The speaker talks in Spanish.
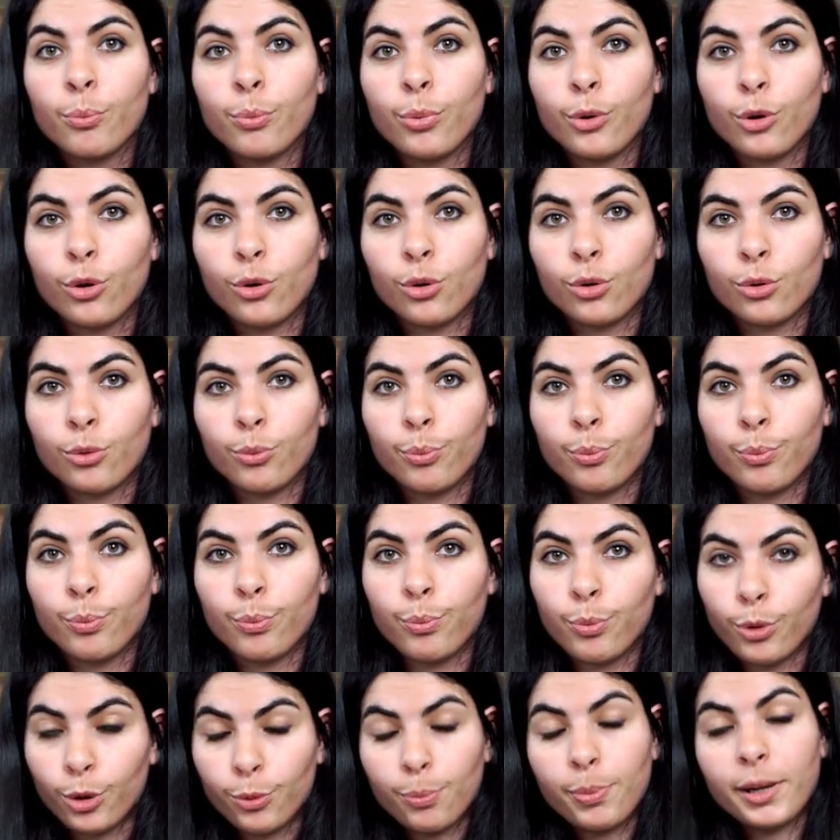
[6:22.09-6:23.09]
por,
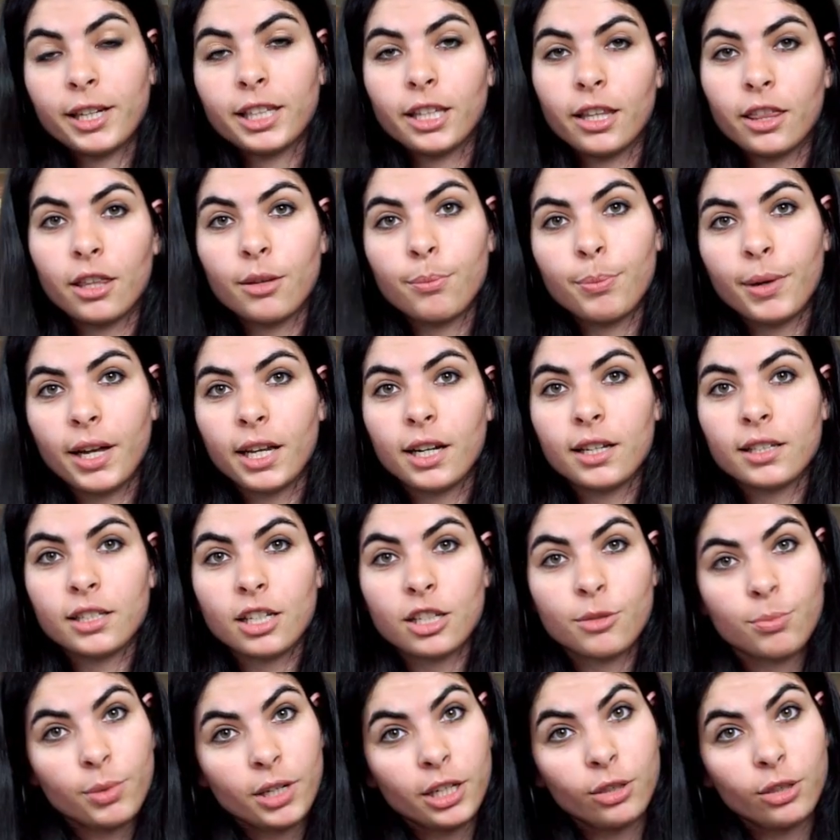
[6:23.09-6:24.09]
por participar en esas